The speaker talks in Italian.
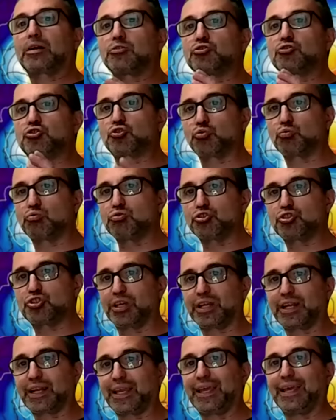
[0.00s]

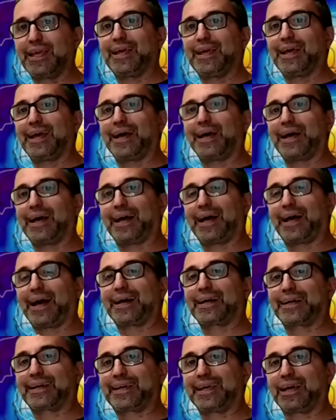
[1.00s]
giungere
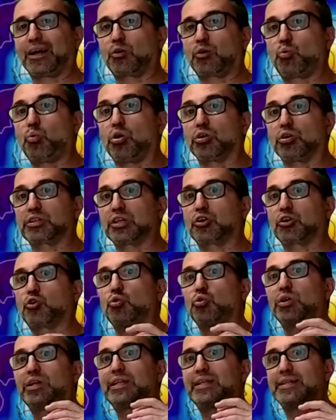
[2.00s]
anche a quote
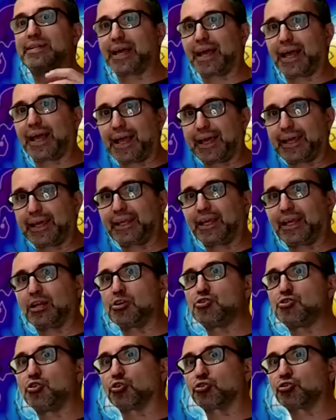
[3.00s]
collinari
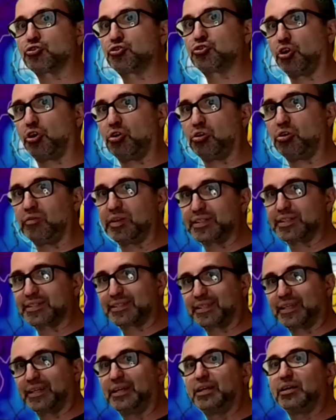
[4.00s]
al
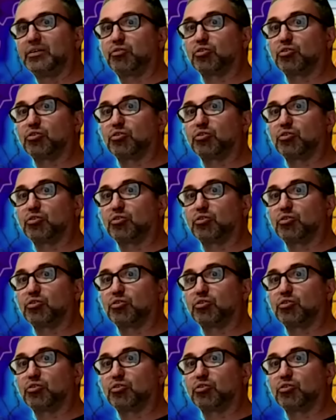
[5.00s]
nord-ovest,